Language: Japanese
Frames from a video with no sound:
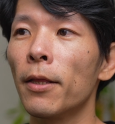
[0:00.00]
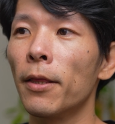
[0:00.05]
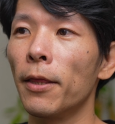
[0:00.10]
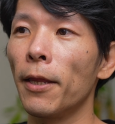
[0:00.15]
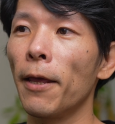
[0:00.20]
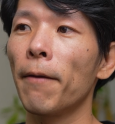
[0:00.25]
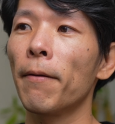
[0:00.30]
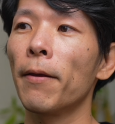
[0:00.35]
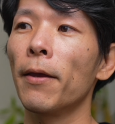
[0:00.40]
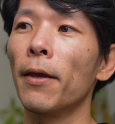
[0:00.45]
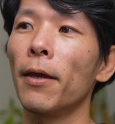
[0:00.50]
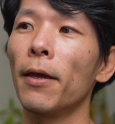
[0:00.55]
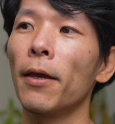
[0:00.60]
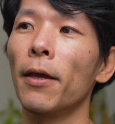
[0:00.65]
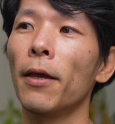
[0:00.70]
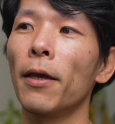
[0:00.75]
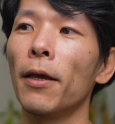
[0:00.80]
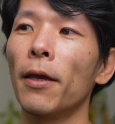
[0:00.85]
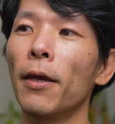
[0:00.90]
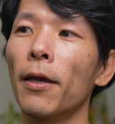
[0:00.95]
ね、
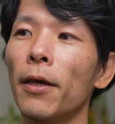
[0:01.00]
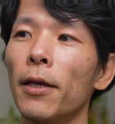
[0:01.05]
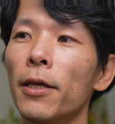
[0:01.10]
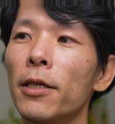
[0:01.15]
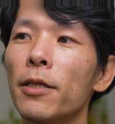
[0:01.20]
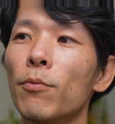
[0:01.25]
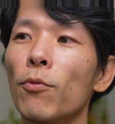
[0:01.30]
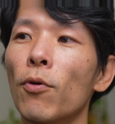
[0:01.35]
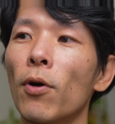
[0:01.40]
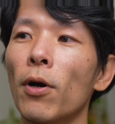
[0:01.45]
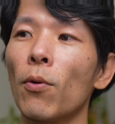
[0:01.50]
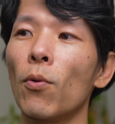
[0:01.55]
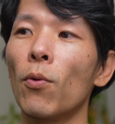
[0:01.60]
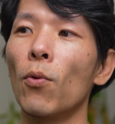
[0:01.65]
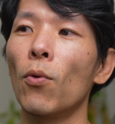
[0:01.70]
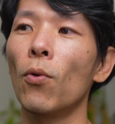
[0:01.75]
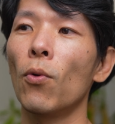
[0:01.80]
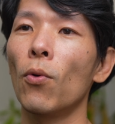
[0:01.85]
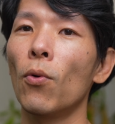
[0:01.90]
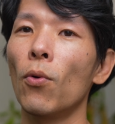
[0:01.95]
えー、いつもは
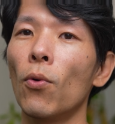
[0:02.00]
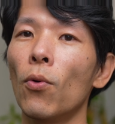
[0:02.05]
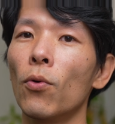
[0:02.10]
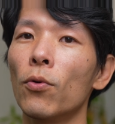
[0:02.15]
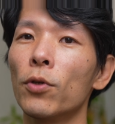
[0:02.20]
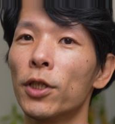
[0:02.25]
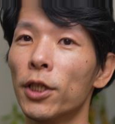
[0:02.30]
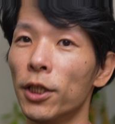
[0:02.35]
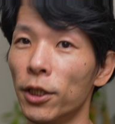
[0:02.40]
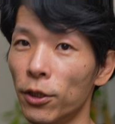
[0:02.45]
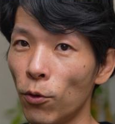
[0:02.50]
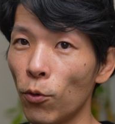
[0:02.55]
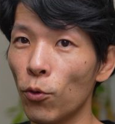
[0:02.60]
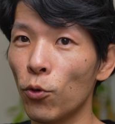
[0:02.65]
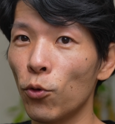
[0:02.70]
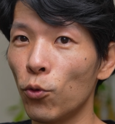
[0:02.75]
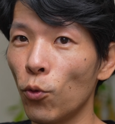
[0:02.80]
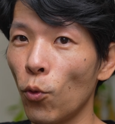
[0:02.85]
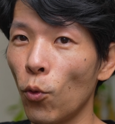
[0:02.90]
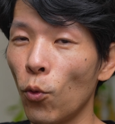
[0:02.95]
こう、深呼
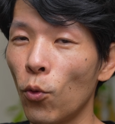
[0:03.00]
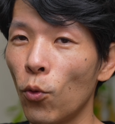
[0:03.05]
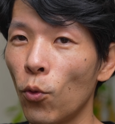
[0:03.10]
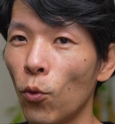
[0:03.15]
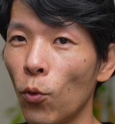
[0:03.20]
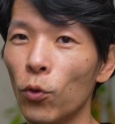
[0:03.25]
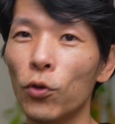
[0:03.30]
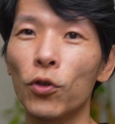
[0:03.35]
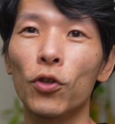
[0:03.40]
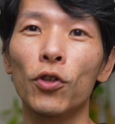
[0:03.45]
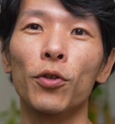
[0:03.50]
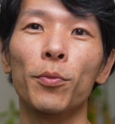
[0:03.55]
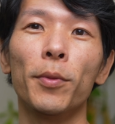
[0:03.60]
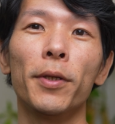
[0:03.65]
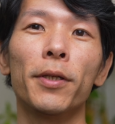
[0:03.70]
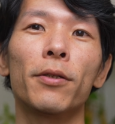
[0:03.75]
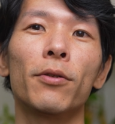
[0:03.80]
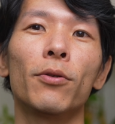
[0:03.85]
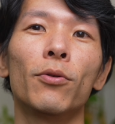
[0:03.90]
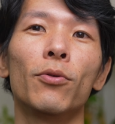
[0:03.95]
吸をお勧め
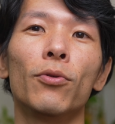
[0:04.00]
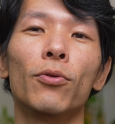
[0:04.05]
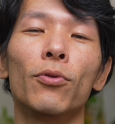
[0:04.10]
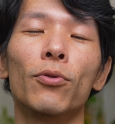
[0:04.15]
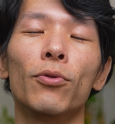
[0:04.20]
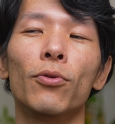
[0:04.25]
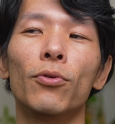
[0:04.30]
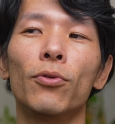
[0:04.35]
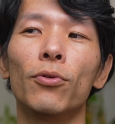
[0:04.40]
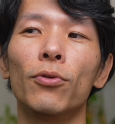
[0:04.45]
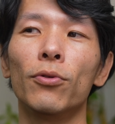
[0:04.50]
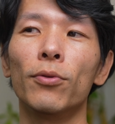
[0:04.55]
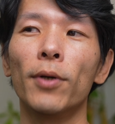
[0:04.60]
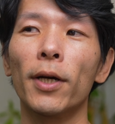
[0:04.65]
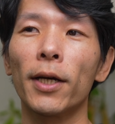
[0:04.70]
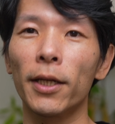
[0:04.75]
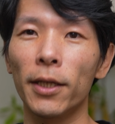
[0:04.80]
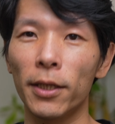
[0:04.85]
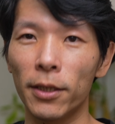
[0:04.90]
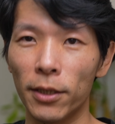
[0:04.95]
する
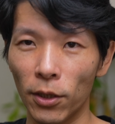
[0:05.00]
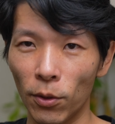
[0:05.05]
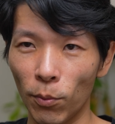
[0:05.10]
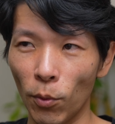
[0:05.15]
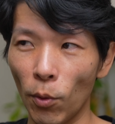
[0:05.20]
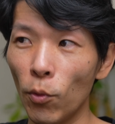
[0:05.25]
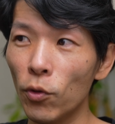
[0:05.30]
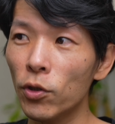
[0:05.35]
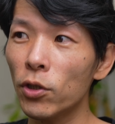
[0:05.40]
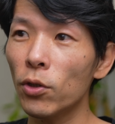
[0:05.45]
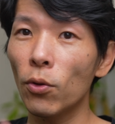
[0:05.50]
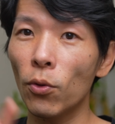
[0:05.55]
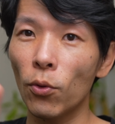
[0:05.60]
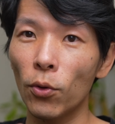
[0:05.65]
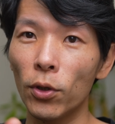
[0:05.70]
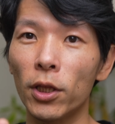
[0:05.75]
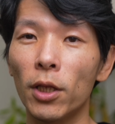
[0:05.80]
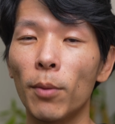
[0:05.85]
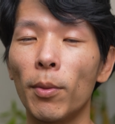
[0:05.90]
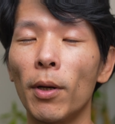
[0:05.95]
わけですけども、もちろんこ
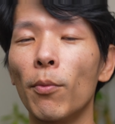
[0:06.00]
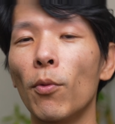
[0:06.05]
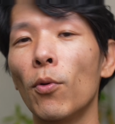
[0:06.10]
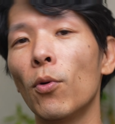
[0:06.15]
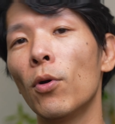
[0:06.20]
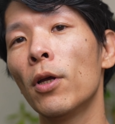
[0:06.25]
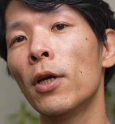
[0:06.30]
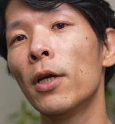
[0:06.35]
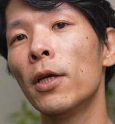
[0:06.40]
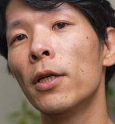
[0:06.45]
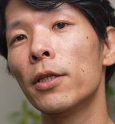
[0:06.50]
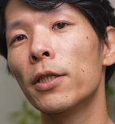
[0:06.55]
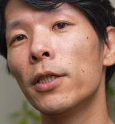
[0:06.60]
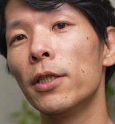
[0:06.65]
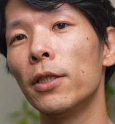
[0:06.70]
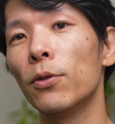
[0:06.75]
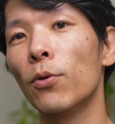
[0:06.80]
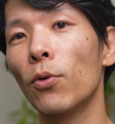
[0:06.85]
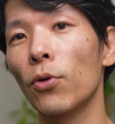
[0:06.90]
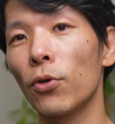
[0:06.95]
ういった場合も
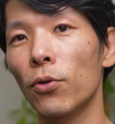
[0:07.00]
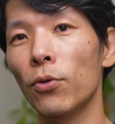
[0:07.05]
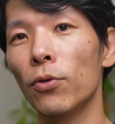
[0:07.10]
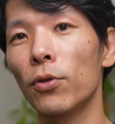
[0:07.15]
深呼吸